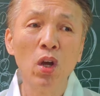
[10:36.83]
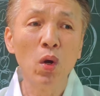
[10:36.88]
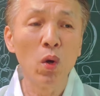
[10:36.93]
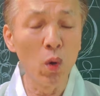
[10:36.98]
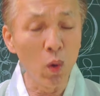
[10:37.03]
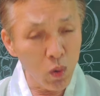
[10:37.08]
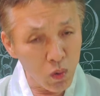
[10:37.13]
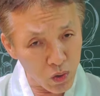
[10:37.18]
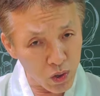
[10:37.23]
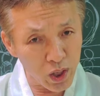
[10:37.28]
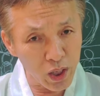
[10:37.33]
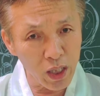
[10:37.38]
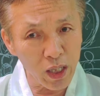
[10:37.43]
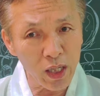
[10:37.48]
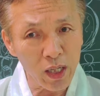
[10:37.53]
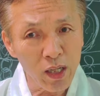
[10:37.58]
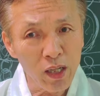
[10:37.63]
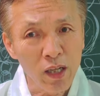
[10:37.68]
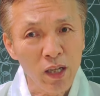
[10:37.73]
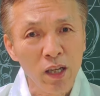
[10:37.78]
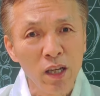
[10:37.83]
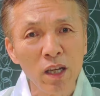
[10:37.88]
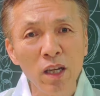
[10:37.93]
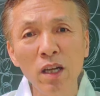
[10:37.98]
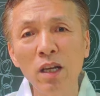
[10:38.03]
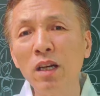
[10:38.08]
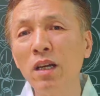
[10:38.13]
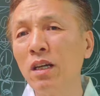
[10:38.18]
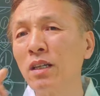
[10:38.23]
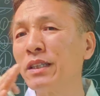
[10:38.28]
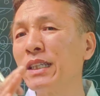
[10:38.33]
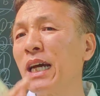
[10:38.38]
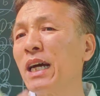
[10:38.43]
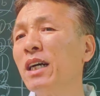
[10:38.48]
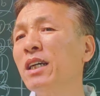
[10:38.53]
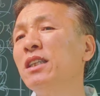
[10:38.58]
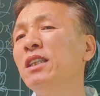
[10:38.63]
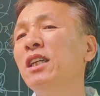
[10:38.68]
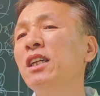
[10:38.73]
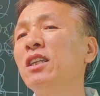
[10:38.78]
혹시
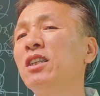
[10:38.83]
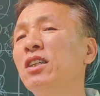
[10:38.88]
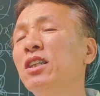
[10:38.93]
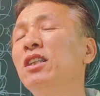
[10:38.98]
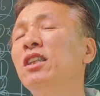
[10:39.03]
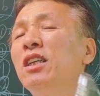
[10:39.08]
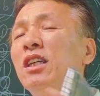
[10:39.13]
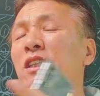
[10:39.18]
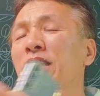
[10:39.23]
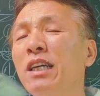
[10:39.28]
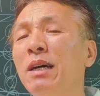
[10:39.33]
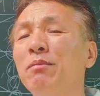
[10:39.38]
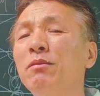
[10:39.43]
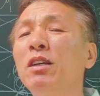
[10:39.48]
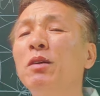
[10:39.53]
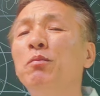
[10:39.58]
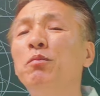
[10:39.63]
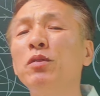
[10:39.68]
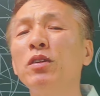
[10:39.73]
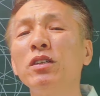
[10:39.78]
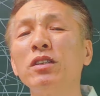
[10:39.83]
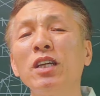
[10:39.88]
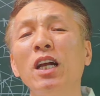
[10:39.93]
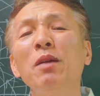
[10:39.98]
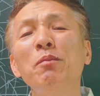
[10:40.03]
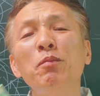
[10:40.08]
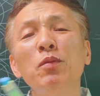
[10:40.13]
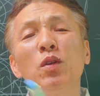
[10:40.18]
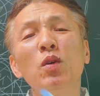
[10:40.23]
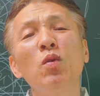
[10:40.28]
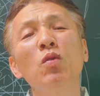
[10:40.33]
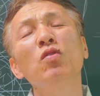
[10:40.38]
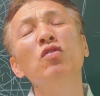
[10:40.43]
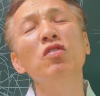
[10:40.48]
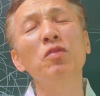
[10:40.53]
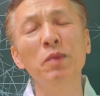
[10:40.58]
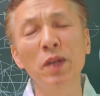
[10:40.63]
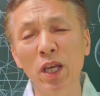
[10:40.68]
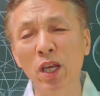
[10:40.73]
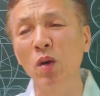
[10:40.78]
작은 일, 큰 일, 삼재풀이, 살풀이,
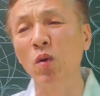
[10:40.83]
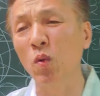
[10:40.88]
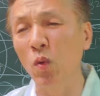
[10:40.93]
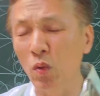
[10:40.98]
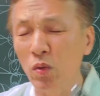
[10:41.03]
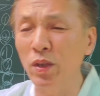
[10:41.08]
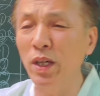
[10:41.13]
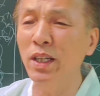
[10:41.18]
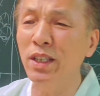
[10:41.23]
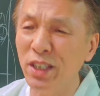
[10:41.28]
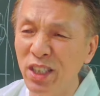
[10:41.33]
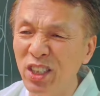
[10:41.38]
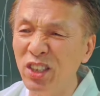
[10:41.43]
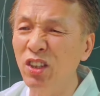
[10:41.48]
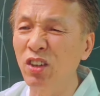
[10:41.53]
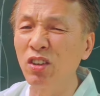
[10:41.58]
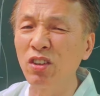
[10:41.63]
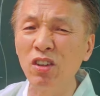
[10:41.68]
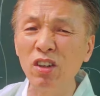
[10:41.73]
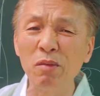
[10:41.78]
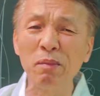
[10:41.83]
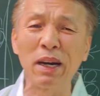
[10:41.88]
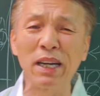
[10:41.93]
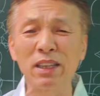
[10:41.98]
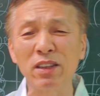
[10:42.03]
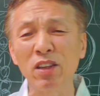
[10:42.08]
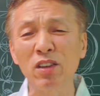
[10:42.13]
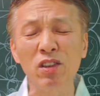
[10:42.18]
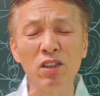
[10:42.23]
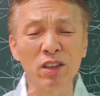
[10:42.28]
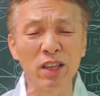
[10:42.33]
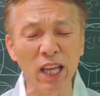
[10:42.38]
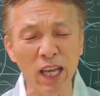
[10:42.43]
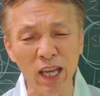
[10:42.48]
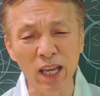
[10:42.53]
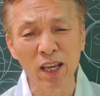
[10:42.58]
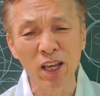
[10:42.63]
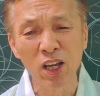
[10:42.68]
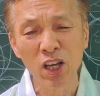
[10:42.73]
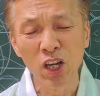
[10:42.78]
홍수맹이, 고사, 지성 이런 거
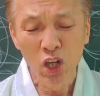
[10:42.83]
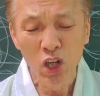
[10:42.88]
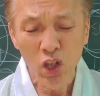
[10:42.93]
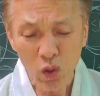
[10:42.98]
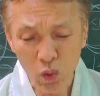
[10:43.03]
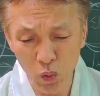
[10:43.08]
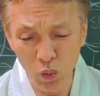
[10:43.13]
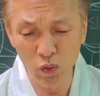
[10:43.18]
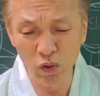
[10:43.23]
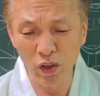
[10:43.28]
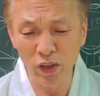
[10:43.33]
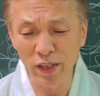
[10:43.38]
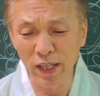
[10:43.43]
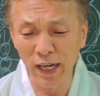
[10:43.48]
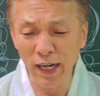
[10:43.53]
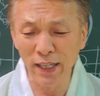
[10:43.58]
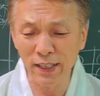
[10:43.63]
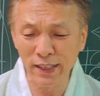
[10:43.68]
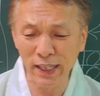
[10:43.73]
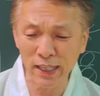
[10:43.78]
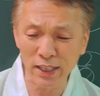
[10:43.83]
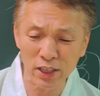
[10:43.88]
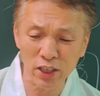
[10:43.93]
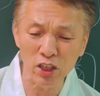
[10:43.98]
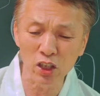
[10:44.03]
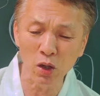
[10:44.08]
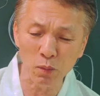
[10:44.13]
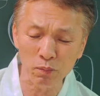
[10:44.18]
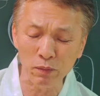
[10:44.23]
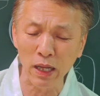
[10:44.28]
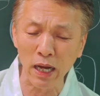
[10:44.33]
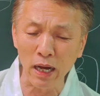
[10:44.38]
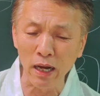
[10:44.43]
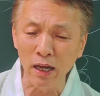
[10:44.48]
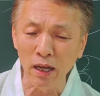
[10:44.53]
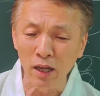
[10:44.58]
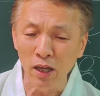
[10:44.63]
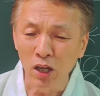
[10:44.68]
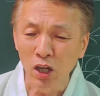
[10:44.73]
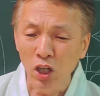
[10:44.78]
맡았는데 도저히 내가 자신이 없다.
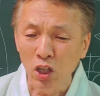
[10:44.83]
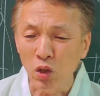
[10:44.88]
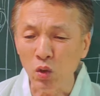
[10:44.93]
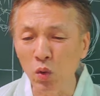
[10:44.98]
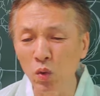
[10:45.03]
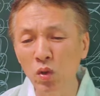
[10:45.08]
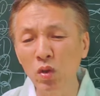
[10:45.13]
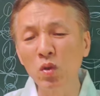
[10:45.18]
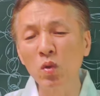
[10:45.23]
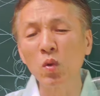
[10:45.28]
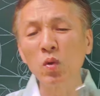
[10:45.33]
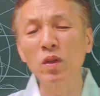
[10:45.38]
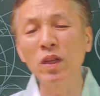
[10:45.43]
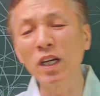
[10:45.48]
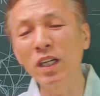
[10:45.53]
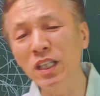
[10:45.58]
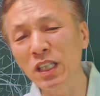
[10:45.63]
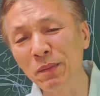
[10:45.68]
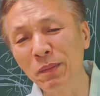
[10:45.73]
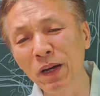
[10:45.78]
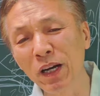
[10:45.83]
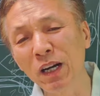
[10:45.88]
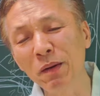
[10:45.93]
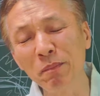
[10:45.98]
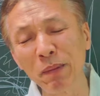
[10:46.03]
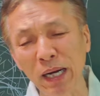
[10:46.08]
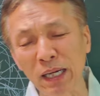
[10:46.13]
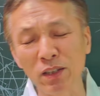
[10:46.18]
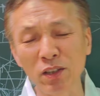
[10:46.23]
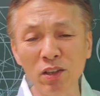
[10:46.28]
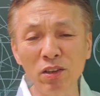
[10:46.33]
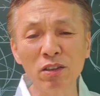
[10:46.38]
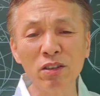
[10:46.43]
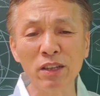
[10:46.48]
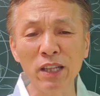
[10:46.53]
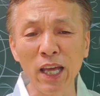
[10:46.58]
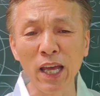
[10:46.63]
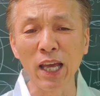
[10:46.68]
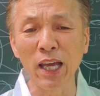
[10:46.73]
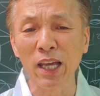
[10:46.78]
돈은 코딱지만큼
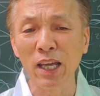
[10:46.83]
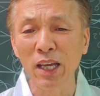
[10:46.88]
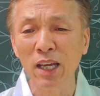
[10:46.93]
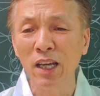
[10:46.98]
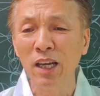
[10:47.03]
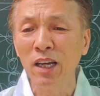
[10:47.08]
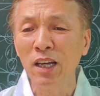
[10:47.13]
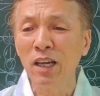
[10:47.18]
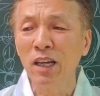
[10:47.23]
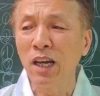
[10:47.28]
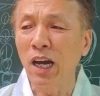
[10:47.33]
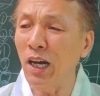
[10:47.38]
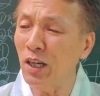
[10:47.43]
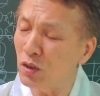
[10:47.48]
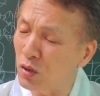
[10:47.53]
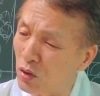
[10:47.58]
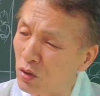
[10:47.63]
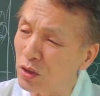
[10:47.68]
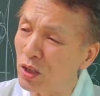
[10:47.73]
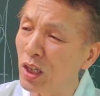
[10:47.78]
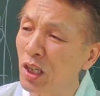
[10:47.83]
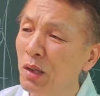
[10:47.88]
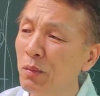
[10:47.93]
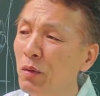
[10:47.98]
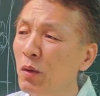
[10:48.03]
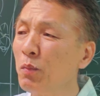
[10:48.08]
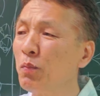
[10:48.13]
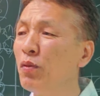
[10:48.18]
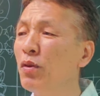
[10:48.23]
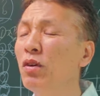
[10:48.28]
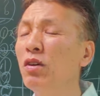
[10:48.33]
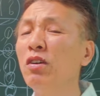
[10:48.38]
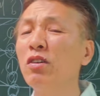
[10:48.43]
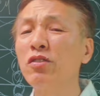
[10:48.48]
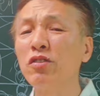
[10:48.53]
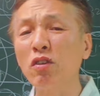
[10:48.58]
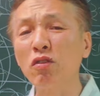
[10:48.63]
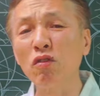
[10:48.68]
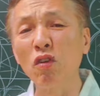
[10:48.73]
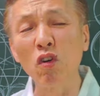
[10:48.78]
받았는데 아, 선생님을 부를
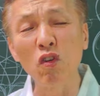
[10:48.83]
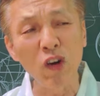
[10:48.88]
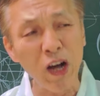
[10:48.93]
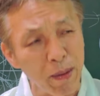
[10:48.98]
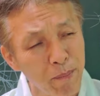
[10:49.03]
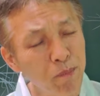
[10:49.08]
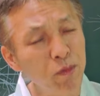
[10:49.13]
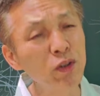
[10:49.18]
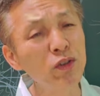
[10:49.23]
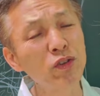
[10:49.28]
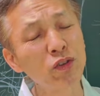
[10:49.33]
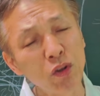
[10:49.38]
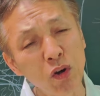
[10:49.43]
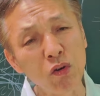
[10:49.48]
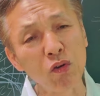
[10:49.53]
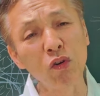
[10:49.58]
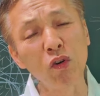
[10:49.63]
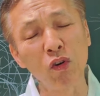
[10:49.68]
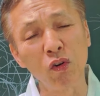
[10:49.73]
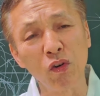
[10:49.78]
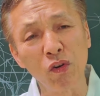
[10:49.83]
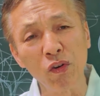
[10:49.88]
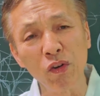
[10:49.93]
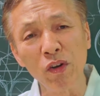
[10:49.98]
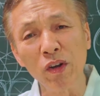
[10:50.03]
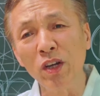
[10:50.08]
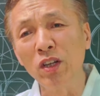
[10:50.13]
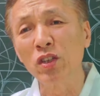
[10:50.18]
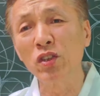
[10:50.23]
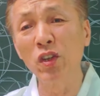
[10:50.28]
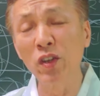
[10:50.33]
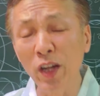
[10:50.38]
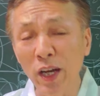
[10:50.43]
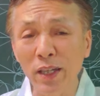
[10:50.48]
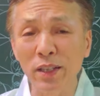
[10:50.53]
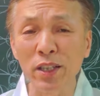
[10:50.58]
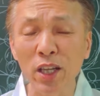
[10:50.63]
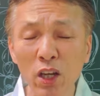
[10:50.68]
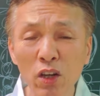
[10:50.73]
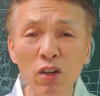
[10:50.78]
수도 없고 안 부를 수도 없고
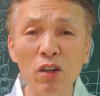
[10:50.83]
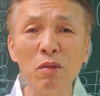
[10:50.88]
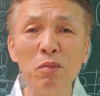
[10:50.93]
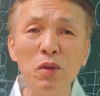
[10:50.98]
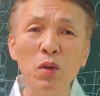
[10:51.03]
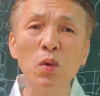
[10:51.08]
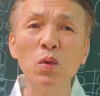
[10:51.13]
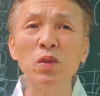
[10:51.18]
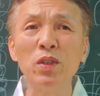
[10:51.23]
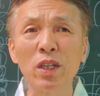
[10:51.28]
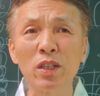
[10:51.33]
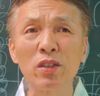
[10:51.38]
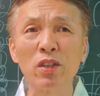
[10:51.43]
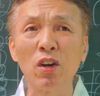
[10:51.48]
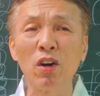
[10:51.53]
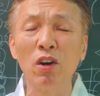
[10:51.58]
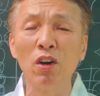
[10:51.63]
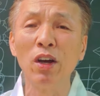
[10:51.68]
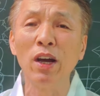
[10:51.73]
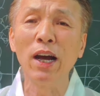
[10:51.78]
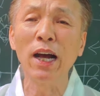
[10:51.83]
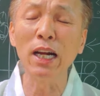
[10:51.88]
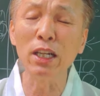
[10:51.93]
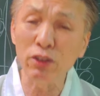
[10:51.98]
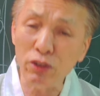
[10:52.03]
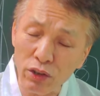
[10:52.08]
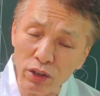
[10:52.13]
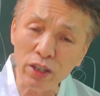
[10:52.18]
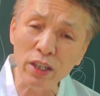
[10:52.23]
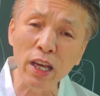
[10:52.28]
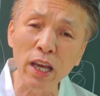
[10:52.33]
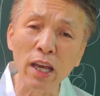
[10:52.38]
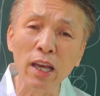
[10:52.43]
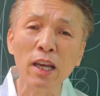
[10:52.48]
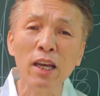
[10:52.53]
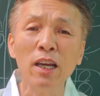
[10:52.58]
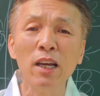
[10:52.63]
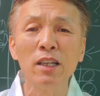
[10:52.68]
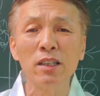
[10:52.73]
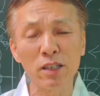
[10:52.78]
전화하세요 여러분들 혼자서 할 수 있게
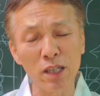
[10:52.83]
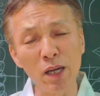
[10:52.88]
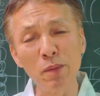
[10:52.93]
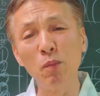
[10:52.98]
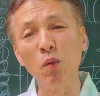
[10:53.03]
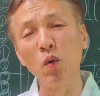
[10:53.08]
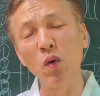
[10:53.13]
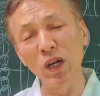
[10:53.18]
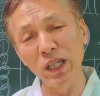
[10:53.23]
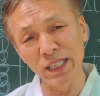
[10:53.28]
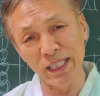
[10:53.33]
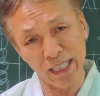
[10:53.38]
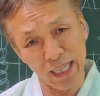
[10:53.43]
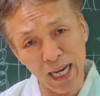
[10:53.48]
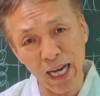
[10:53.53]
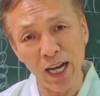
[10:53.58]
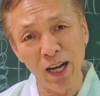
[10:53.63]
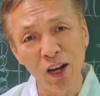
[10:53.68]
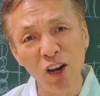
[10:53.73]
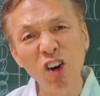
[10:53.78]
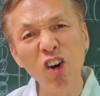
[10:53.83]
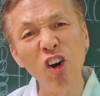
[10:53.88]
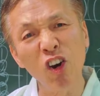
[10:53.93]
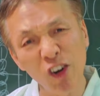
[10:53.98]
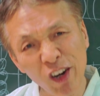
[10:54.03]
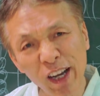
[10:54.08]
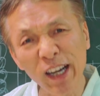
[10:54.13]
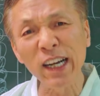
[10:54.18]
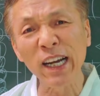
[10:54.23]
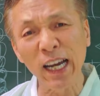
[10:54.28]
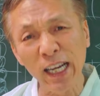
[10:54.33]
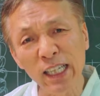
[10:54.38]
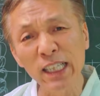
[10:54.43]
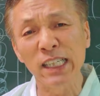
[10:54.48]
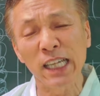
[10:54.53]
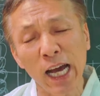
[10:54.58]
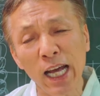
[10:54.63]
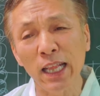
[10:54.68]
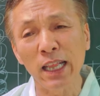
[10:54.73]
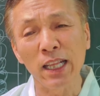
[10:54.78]
제 모가지가 허락하는
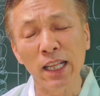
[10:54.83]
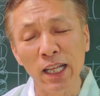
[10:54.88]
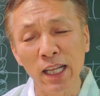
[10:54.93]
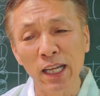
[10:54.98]
한